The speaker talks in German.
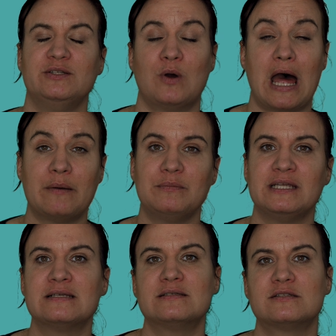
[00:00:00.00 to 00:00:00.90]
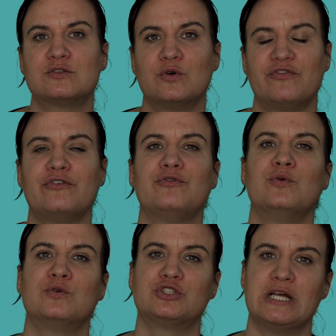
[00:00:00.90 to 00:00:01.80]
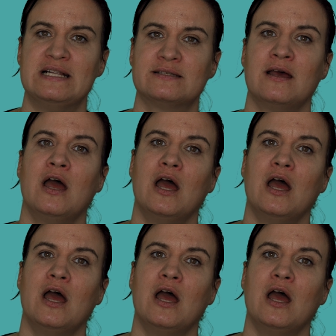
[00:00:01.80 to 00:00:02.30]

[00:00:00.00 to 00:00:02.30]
die du anbietest, zur Verfügung stellst.